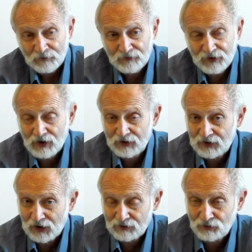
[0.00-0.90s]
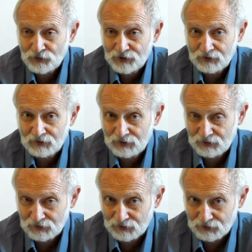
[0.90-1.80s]
все это относят
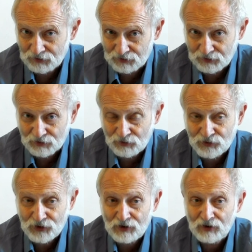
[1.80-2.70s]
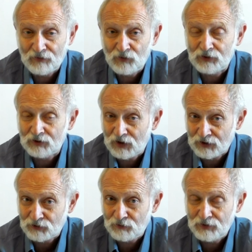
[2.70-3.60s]
э, исключительно вот к
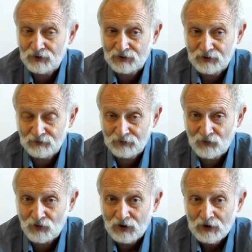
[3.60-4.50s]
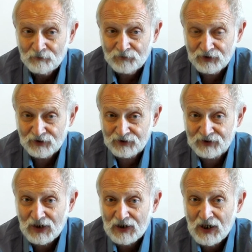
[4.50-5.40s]
особенностям его
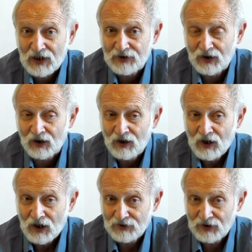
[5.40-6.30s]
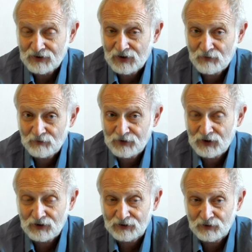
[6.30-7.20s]
состояния. А на самом
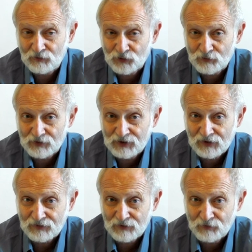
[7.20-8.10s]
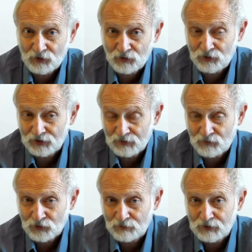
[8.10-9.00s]
деле это может быть совсем другое. Это
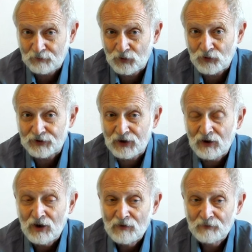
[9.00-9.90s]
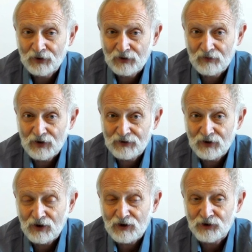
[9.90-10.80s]
может быть просто
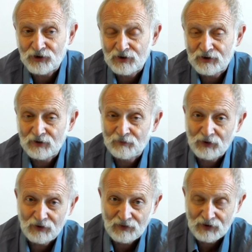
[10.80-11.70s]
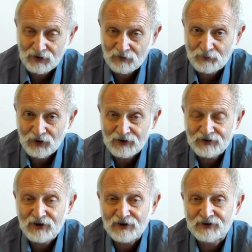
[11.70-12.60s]
проявление личности, проявление
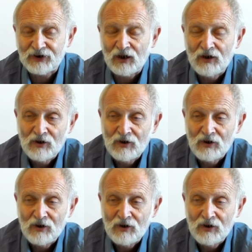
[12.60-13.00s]
протеста,